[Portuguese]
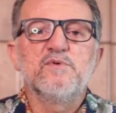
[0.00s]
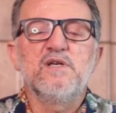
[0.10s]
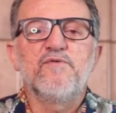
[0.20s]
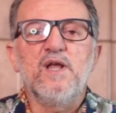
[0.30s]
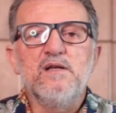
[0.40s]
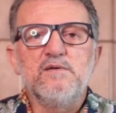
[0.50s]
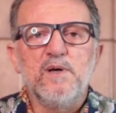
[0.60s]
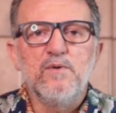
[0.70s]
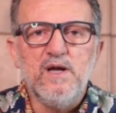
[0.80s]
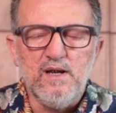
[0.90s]
vamos em frente
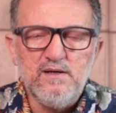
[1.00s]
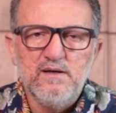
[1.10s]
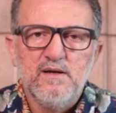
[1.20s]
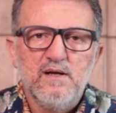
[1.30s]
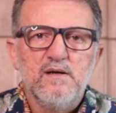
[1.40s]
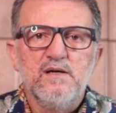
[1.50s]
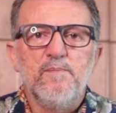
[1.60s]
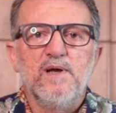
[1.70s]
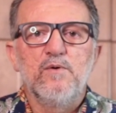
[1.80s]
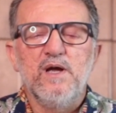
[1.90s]
pelo Rei e
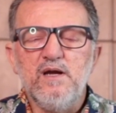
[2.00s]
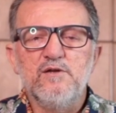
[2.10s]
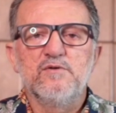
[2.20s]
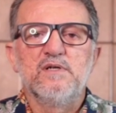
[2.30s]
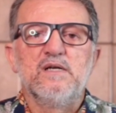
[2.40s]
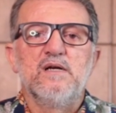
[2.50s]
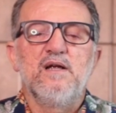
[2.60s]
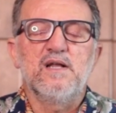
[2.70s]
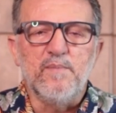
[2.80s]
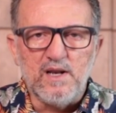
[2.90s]
pelo Reino
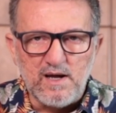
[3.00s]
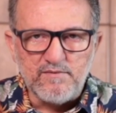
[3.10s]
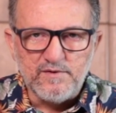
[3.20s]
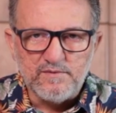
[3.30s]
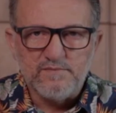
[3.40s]
inabalável.